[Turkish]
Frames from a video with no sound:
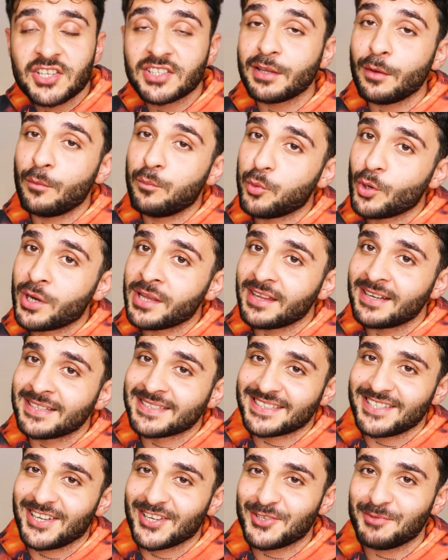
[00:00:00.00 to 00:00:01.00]
Gerçekten bu kadar
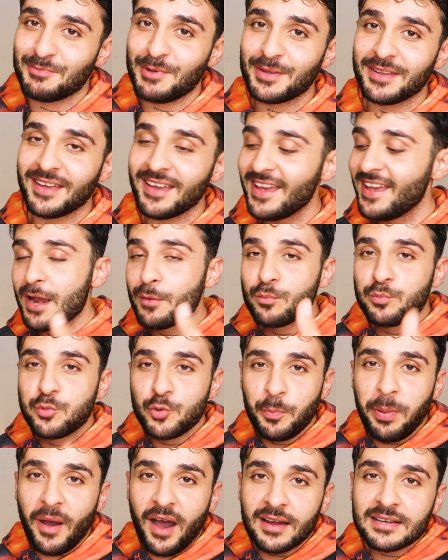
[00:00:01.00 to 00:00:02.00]
saçma da yani
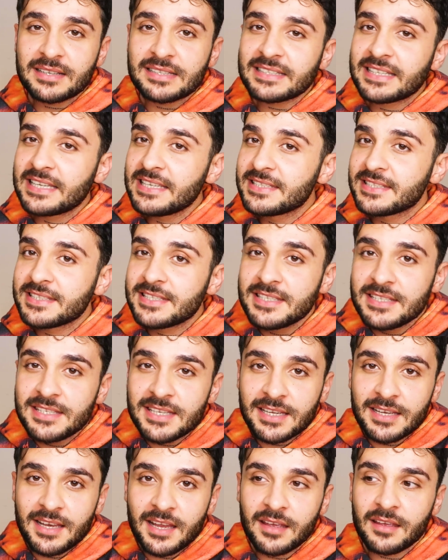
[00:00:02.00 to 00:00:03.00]
bu parkı
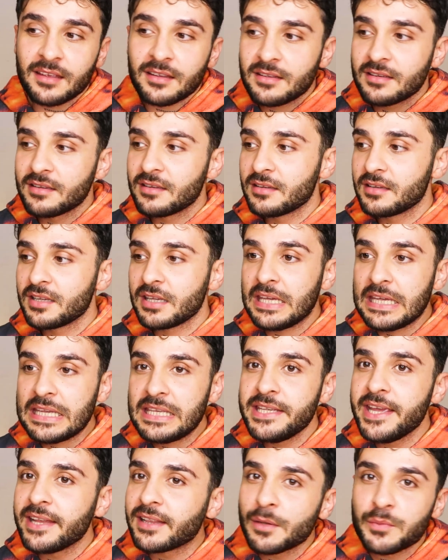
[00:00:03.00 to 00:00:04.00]
kesinlikle e,
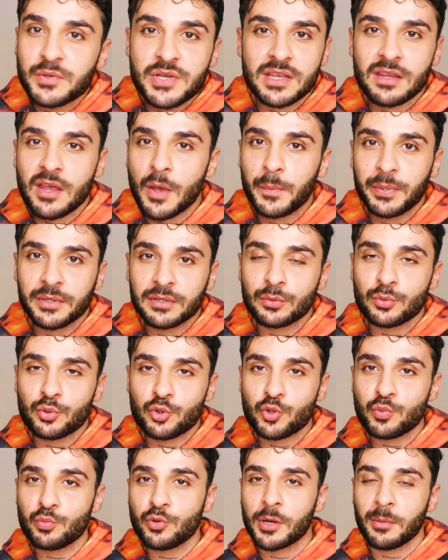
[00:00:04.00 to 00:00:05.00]
iyi niyetli bir şekilde yapıldığını
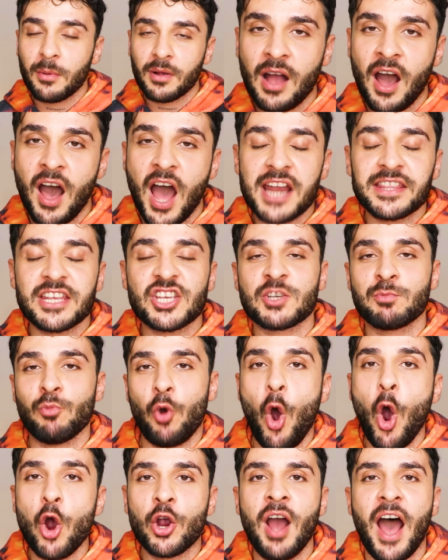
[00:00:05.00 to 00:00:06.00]
düşünmüyorum. Kardeşim
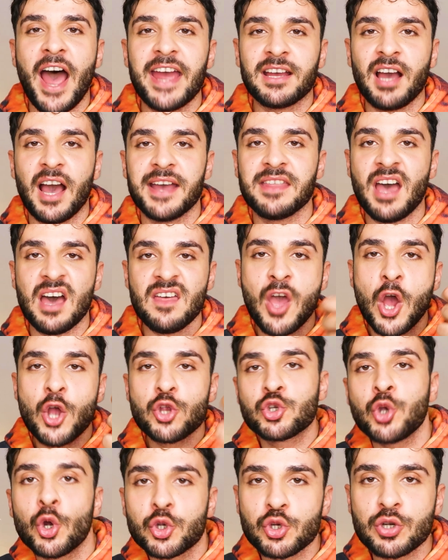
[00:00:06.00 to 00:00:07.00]
o kaykaydan
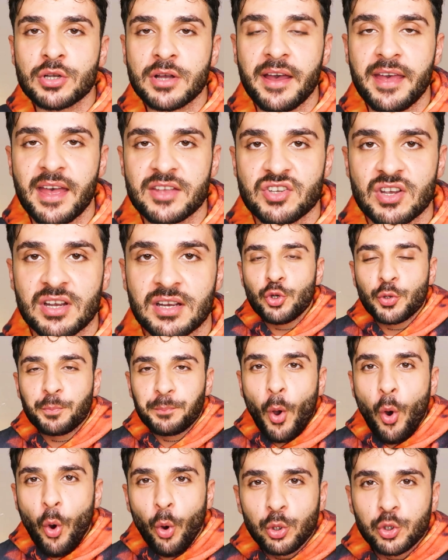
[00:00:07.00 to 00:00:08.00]
çocuk kayacak.
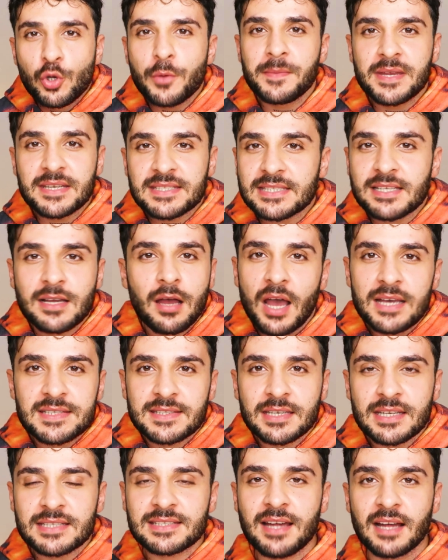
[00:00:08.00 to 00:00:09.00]
Büyük olgun birisi
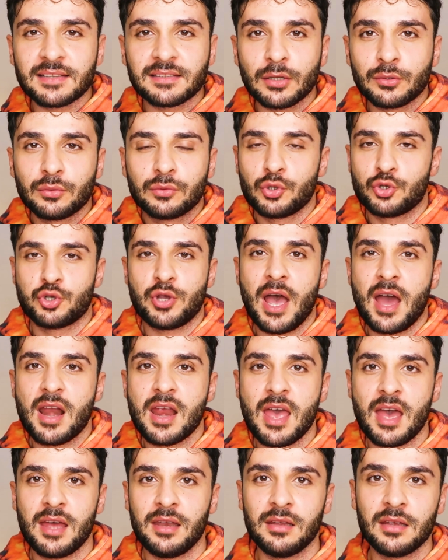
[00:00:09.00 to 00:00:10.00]
kaysa da zaten düşer
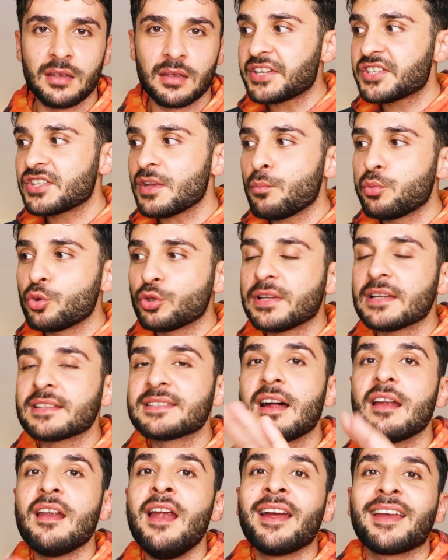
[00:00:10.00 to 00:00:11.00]
yani. Gerçekten bunu
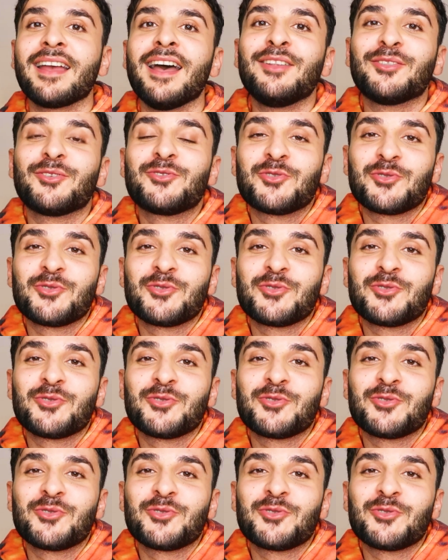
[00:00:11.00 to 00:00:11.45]
tasarlarken